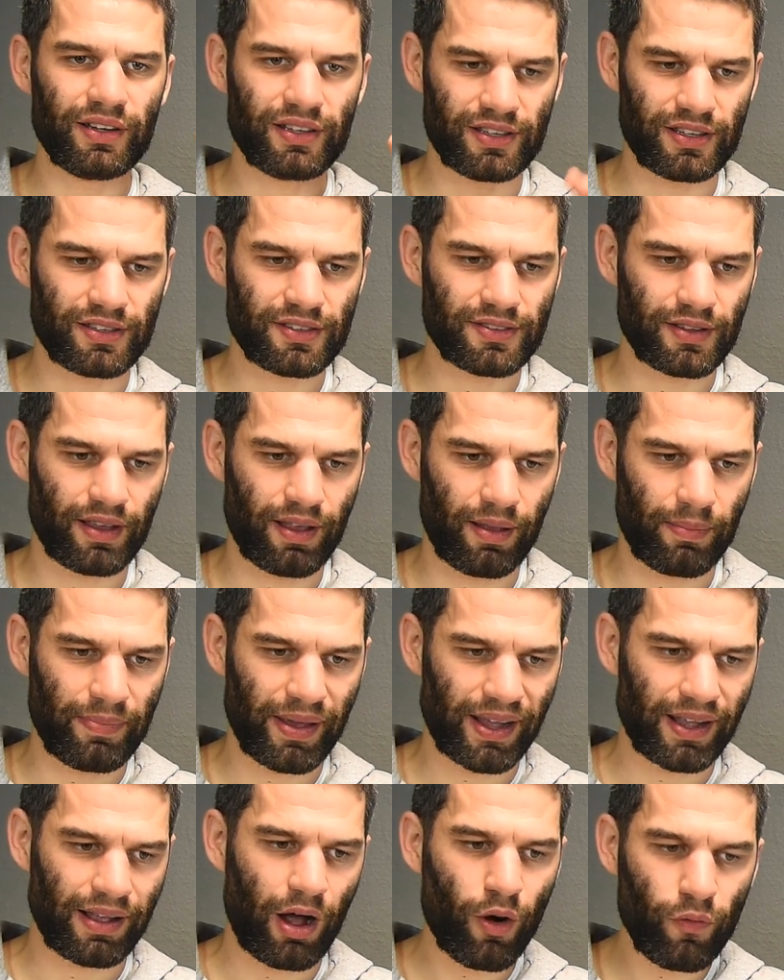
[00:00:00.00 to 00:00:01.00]
dieses ähm,
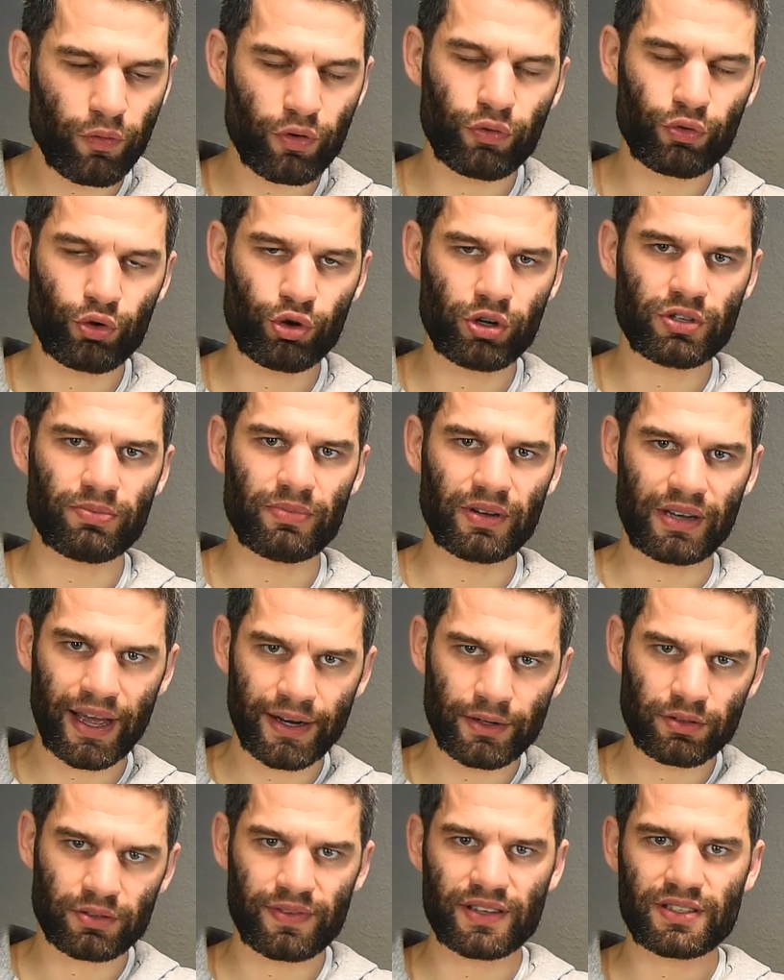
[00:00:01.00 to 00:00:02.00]
Becken aufgefüllt mit
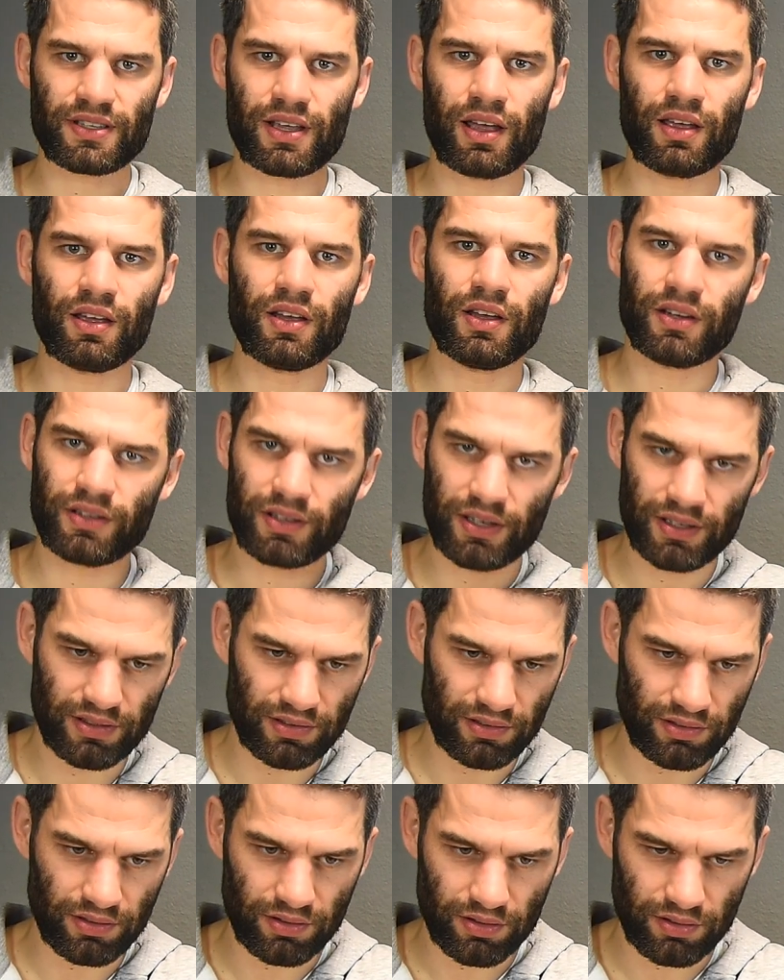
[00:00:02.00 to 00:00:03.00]
Leitungswasser,
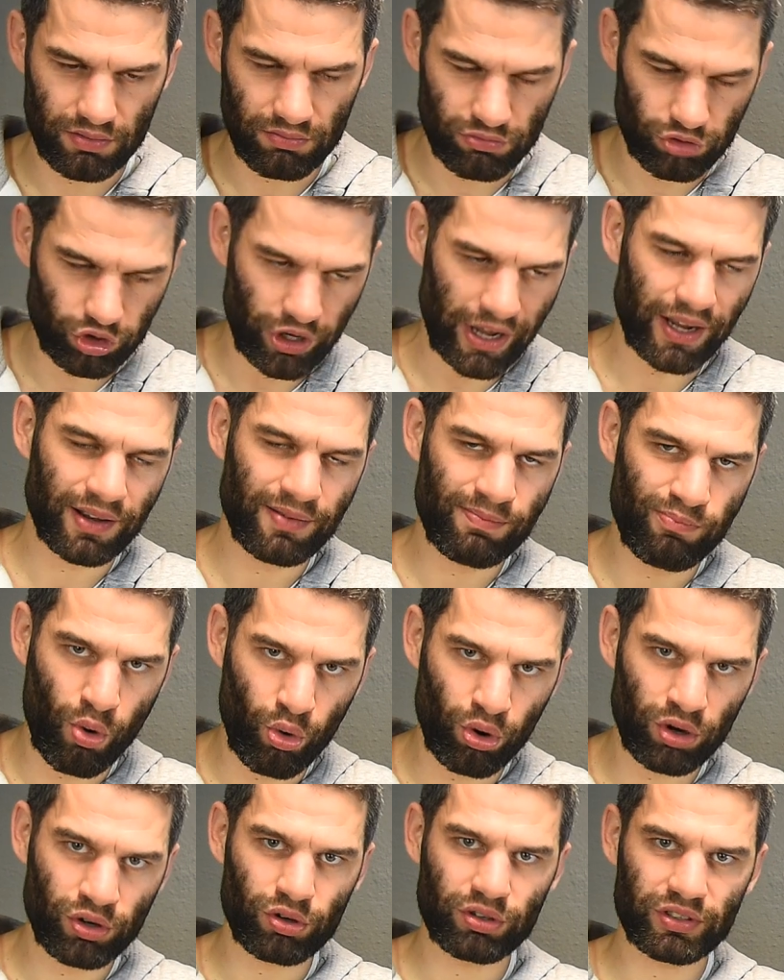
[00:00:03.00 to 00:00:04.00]
diesen
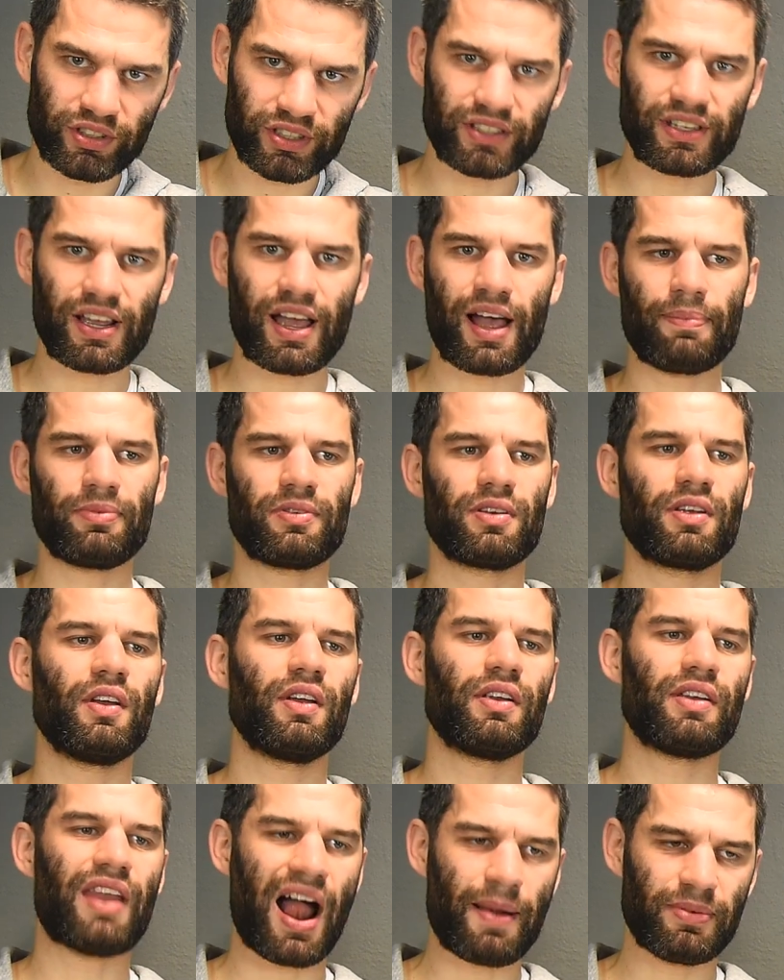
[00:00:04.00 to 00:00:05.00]
Schneckenbodengrund drin gehabt,
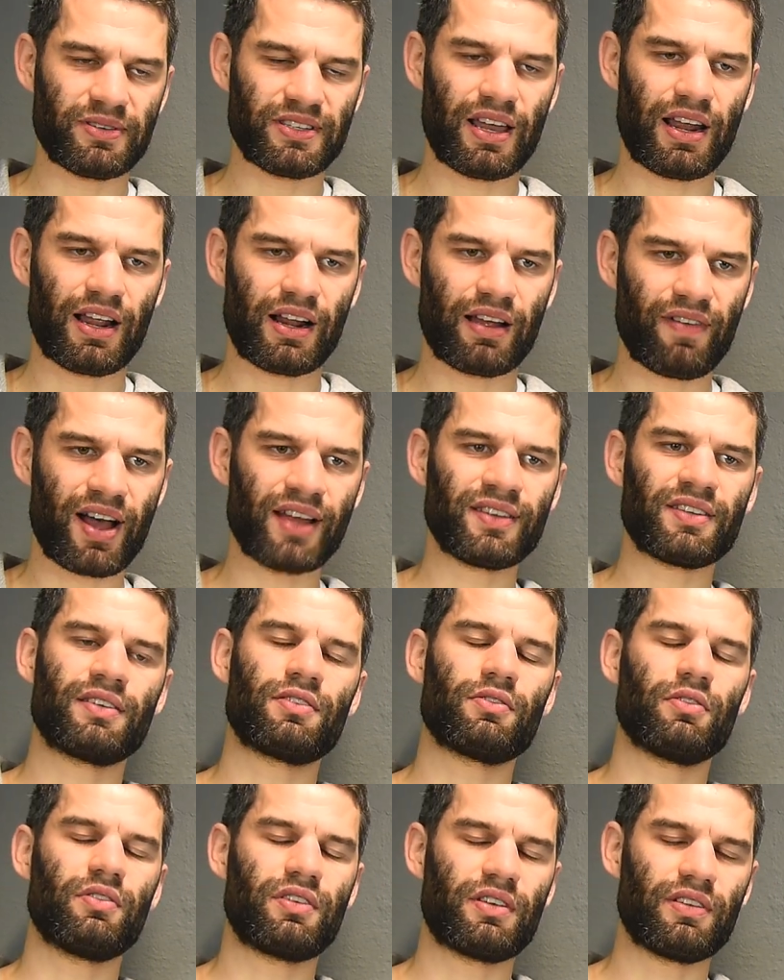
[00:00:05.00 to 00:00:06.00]
ein halbes Jahr lang
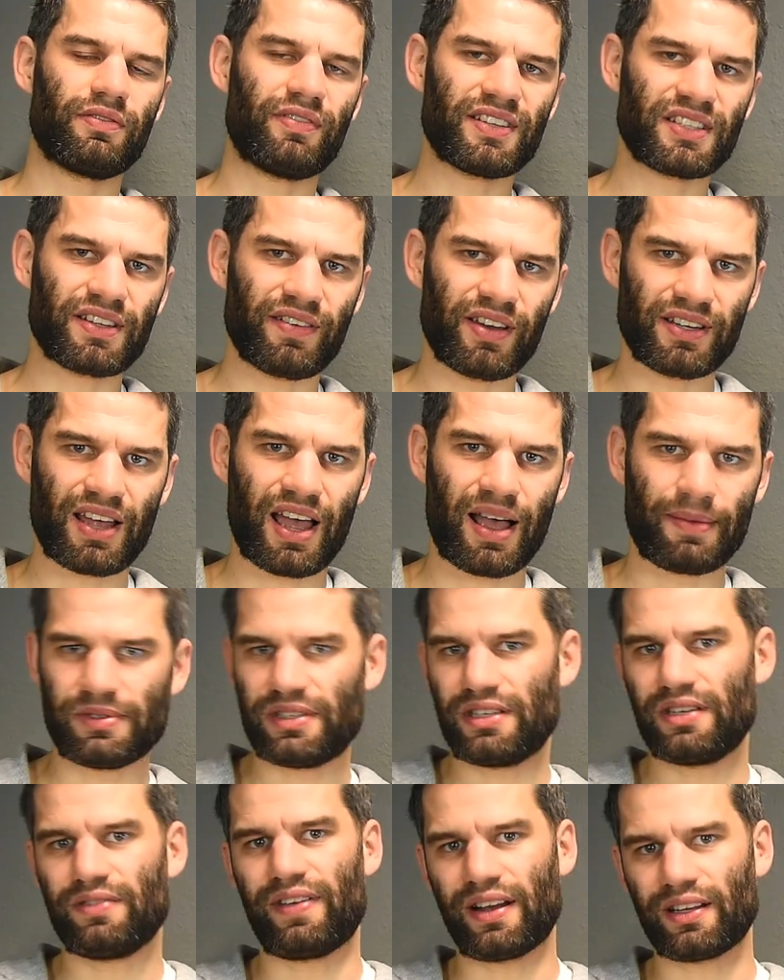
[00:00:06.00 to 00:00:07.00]
gewartet und die Wasserwerte haben
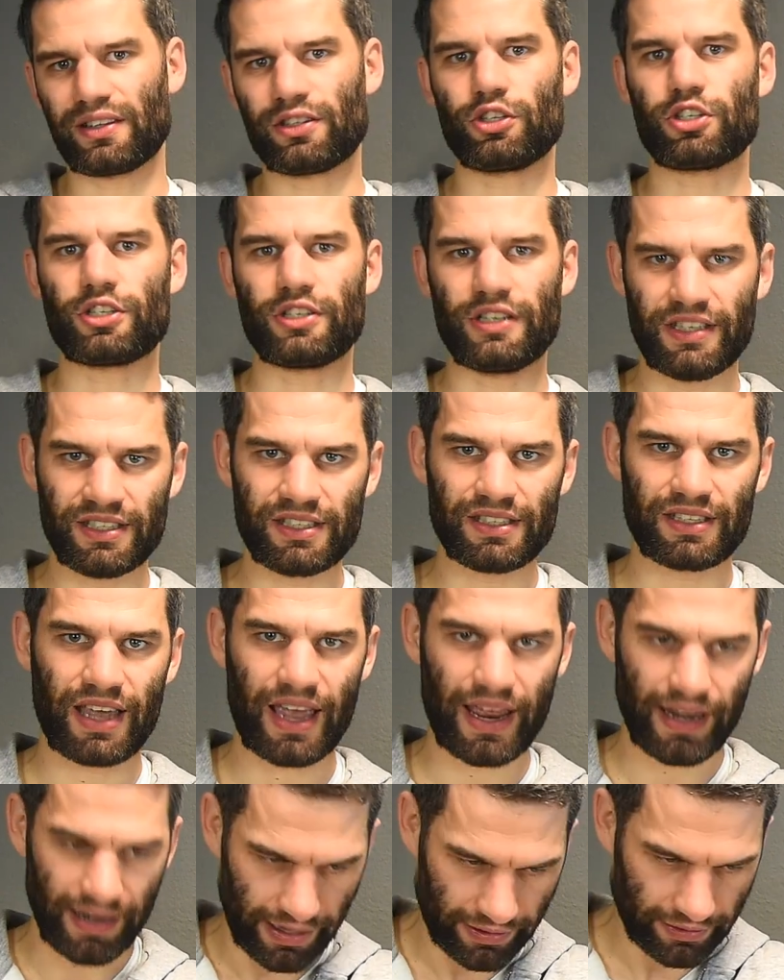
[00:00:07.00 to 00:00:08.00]
sich faktisch nicht
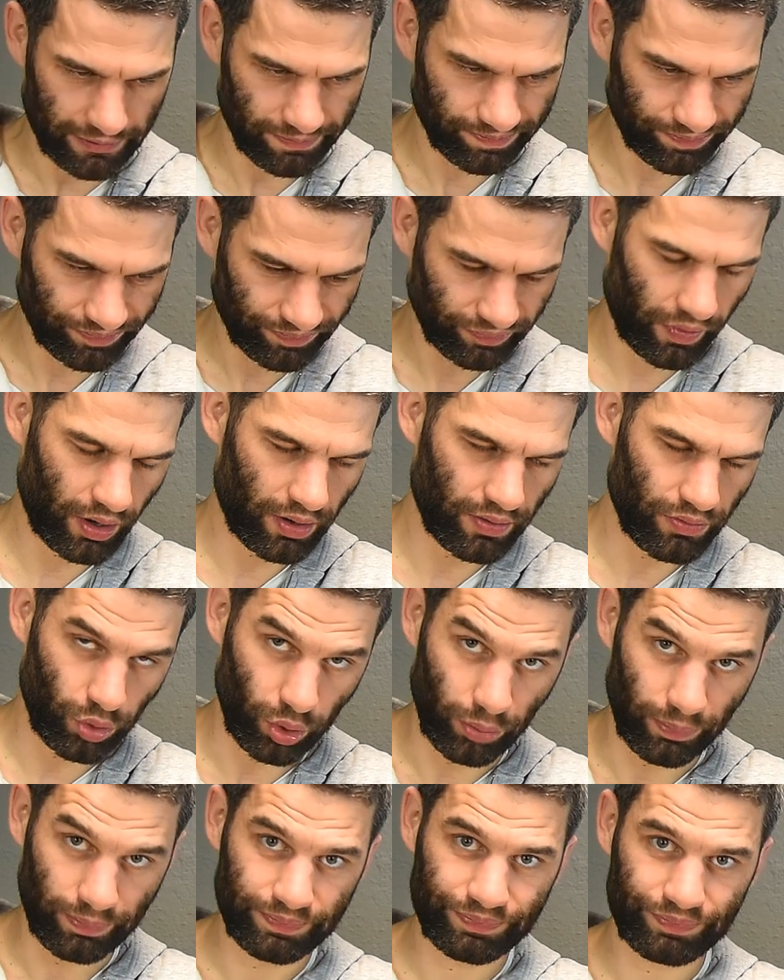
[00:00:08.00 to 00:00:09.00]
geändert.
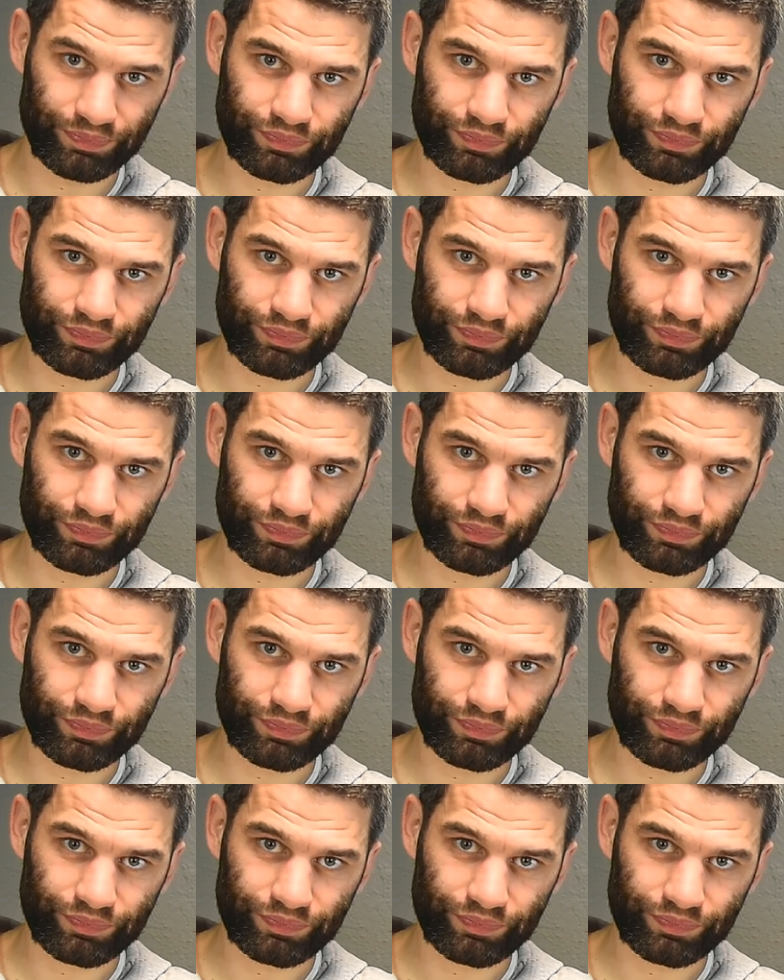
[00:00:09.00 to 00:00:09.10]
So.